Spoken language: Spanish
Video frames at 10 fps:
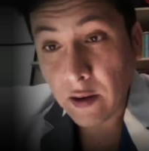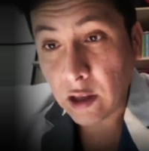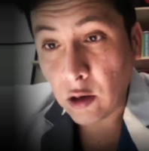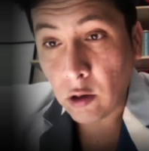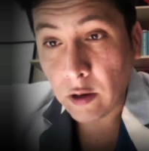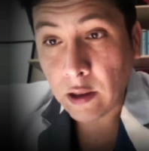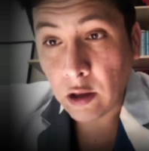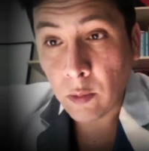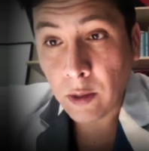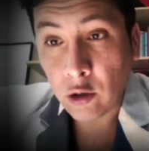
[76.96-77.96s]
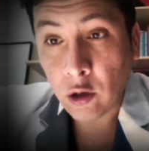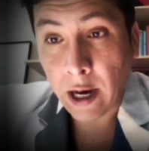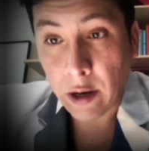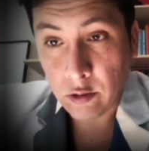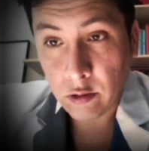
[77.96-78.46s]
es un revistero de precio caro,
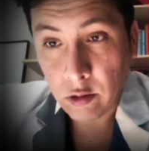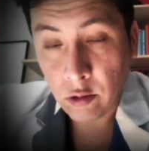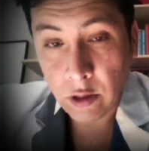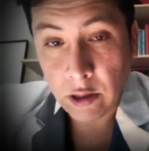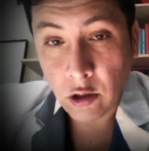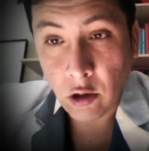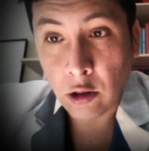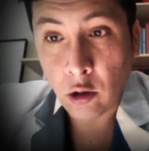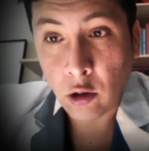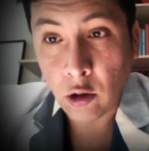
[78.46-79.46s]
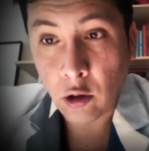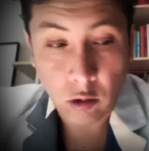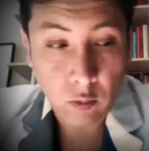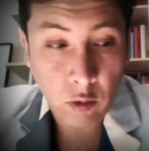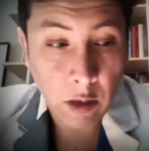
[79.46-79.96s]
un revistero de alto costo,
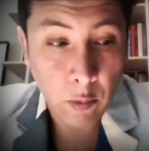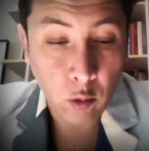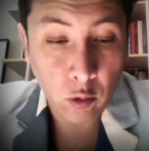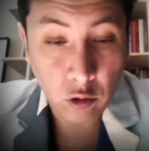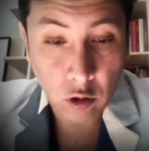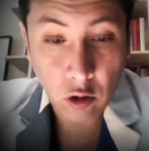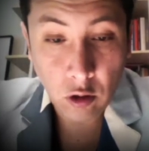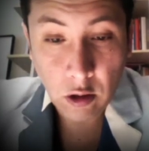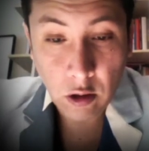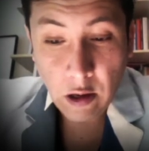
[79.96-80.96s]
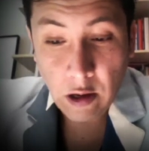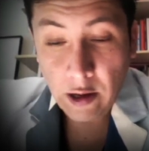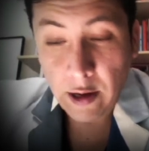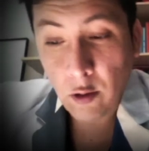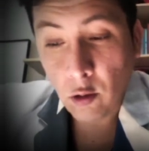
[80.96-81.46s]
por la producción,
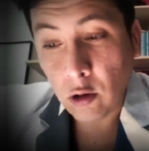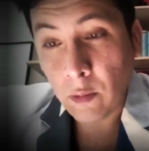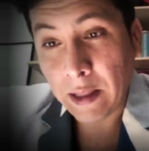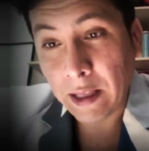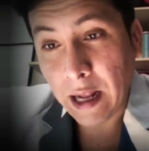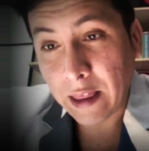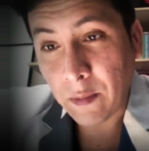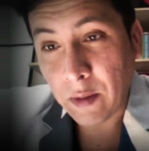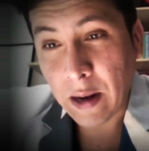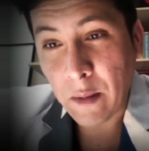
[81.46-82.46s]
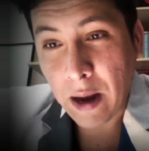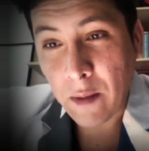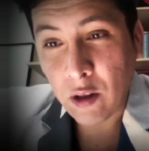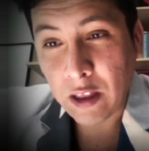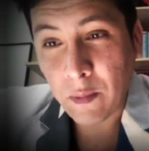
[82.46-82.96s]
incluso el material también. El mármol
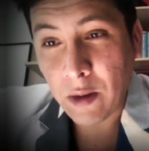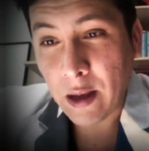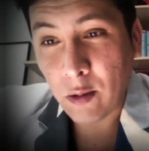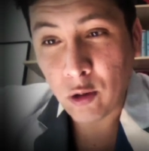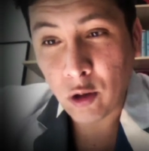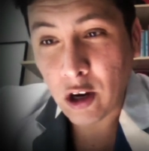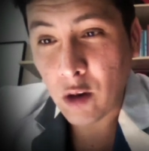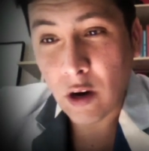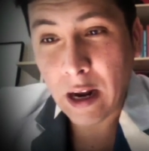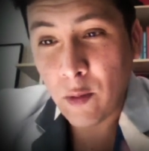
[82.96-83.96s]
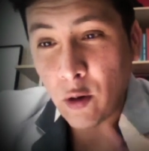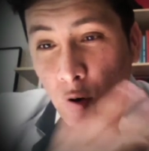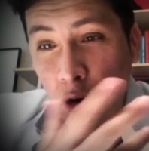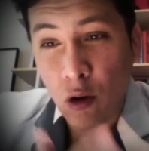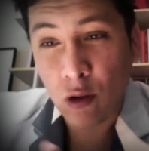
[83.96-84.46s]
también le da un toque como
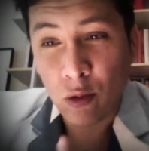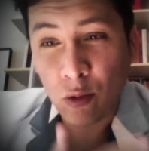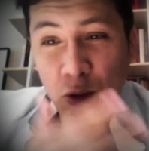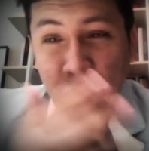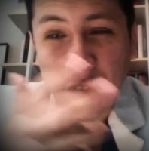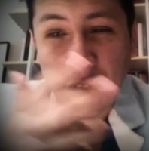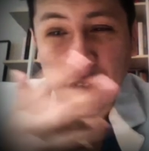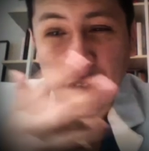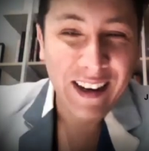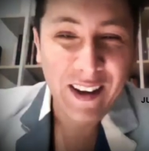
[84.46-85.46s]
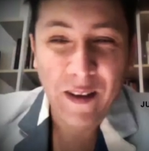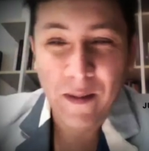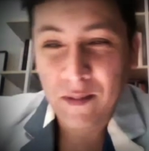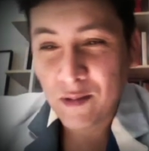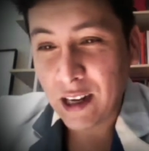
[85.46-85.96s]
glamoroso, un toque,
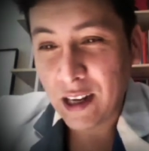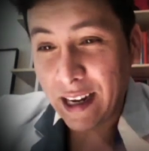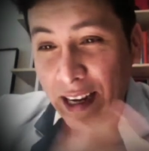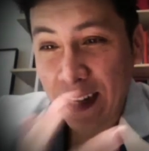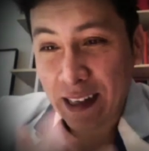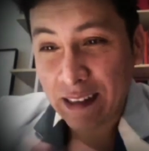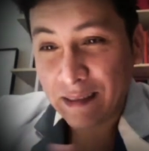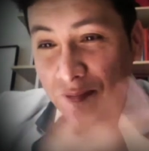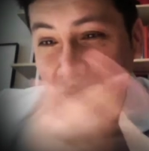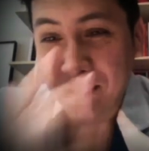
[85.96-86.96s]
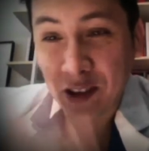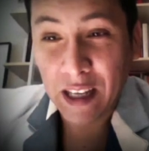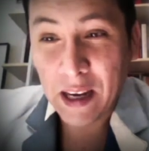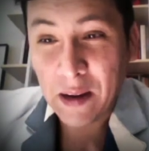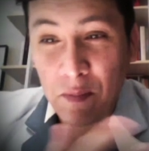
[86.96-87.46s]
eh, no
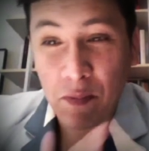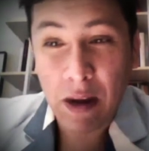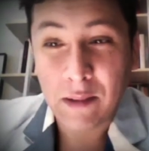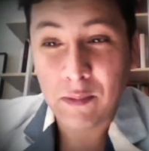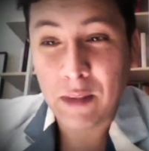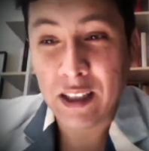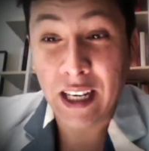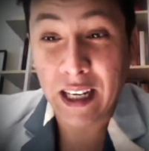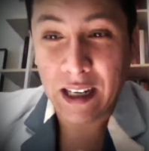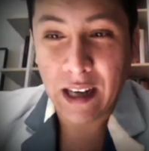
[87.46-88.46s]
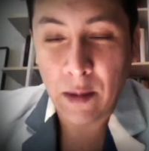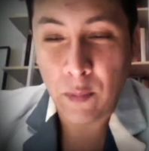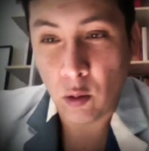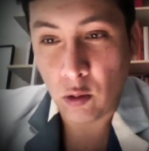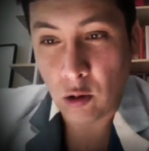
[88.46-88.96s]
sé, más, más chic al
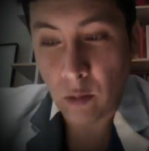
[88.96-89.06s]
producto.